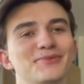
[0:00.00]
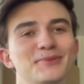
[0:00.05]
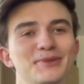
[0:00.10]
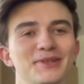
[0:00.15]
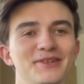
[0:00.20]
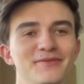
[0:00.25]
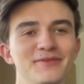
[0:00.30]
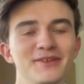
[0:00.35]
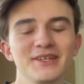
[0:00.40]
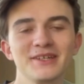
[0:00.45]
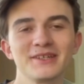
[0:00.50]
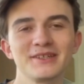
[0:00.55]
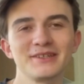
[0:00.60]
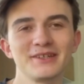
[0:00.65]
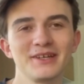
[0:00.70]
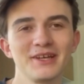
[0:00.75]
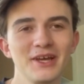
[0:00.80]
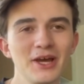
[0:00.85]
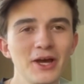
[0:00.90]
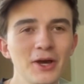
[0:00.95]

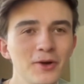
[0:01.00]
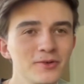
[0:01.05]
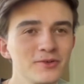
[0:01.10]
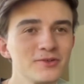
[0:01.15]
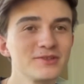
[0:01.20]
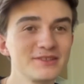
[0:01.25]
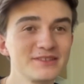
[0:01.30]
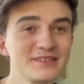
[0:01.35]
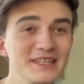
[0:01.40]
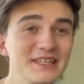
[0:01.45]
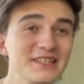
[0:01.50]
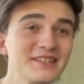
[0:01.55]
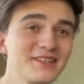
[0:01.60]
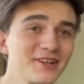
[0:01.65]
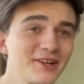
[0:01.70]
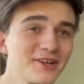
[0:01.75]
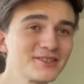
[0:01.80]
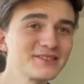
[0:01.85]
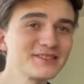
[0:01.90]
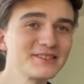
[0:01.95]
motiviert und uns die
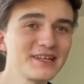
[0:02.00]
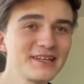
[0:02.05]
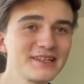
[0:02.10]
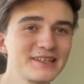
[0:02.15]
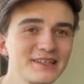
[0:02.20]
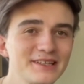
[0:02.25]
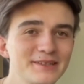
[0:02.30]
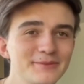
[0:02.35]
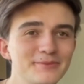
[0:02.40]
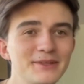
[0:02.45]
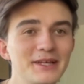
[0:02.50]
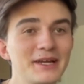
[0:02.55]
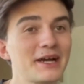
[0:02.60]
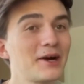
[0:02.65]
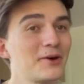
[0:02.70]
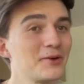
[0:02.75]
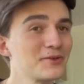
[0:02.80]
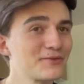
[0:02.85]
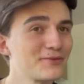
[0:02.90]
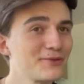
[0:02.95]
Entschlossenheit gibt,
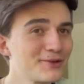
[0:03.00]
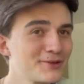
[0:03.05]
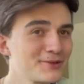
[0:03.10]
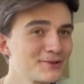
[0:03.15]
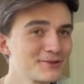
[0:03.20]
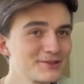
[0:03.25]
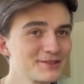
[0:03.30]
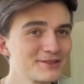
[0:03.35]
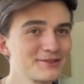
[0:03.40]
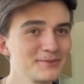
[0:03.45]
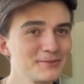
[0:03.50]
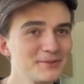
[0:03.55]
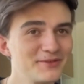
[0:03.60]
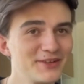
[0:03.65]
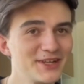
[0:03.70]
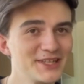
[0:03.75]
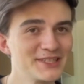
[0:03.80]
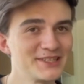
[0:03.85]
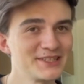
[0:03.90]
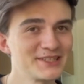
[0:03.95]
Herausforderungen zu
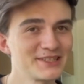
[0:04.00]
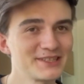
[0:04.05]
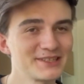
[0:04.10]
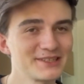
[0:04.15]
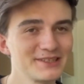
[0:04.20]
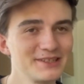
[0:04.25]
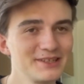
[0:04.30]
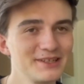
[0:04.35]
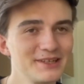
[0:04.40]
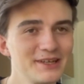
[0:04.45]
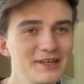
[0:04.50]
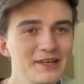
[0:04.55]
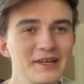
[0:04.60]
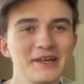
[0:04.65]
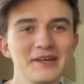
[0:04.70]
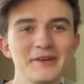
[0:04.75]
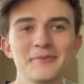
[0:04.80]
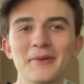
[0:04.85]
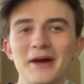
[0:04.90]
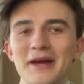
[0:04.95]
bewältigen.
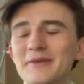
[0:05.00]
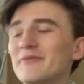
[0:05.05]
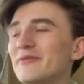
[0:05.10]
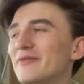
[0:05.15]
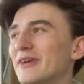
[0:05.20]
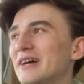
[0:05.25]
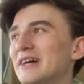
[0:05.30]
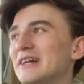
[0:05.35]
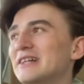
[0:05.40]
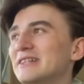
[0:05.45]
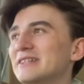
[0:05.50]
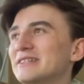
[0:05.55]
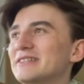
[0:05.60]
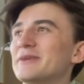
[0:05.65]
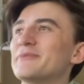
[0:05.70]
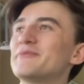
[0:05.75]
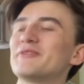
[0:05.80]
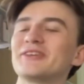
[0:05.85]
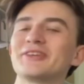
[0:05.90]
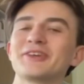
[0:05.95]
In meinem Fall
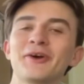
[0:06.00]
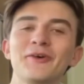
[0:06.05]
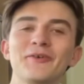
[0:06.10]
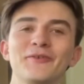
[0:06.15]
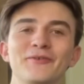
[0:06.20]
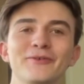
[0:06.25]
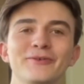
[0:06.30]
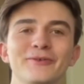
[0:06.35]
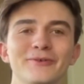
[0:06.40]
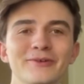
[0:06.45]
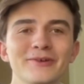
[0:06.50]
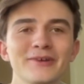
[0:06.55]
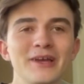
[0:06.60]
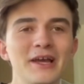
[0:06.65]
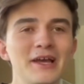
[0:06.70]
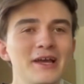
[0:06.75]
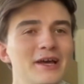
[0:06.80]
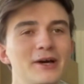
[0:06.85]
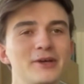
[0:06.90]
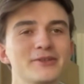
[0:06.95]
schöpfe ich Hoffnung
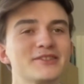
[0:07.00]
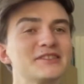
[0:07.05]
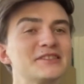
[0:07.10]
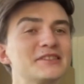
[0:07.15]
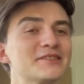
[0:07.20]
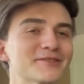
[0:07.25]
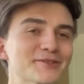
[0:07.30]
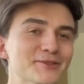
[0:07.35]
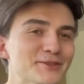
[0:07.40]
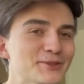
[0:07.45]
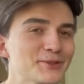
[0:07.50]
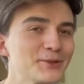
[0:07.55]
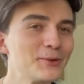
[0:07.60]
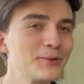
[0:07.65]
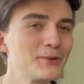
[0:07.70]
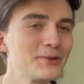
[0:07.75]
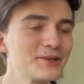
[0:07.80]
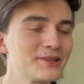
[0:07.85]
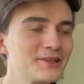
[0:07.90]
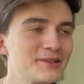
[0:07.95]
aus den
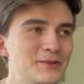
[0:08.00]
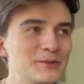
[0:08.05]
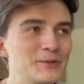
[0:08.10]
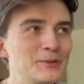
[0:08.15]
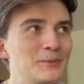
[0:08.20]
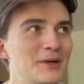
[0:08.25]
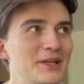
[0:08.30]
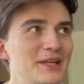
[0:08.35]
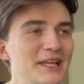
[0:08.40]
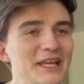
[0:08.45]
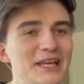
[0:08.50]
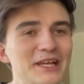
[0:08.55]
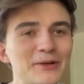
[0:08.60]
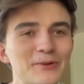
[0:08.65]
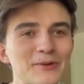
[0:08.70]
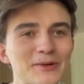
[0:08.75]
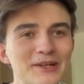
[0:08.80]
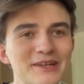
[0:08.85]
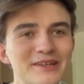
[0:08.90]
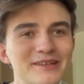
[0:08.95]
Diskussionen und
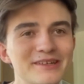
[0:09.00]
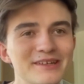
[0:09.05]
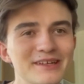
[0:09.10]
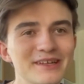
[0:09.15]
Überlegungen.